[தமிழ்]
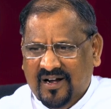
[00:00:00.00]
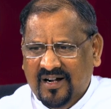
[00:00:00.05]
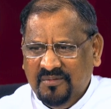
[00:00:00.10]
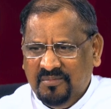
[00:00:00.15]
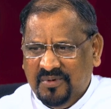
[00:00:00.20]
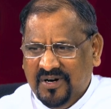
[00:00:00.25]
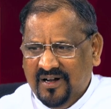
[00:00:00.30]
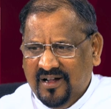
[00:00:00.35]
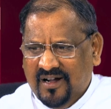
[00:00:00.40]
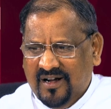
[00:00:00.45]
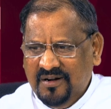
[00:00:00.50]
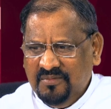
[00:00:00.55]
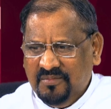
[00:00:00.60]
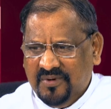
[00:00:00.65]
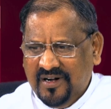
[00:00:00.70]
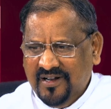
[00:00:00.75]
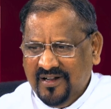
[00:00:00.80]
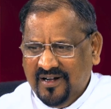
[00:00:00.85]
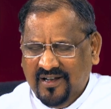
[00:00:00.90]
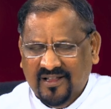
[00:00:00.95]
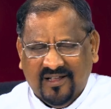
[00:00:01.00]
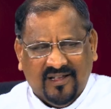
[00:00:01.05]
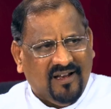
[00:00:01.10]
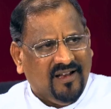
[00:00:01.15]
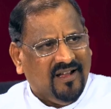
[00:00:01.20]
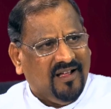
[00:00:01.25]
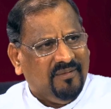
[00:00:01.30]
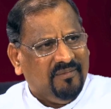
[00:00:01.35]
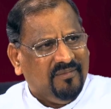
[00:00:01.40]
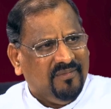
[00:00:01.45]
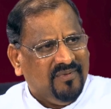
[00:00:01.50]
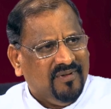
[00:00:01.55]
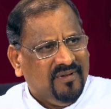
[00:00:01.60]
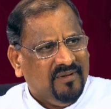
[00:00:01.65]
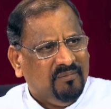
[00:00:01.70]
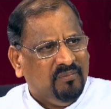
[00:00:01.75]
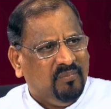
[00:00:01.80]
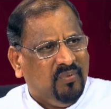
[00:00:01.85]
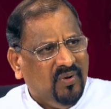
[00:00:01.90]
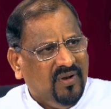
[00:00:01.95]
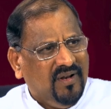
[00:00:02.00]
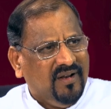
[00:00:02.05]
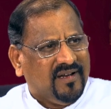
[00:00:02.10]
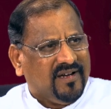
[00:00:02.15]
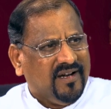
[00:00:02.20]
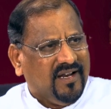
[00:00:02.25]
ஆடு மா ஆடு மாடுகளுக்கெல்லாம் புல்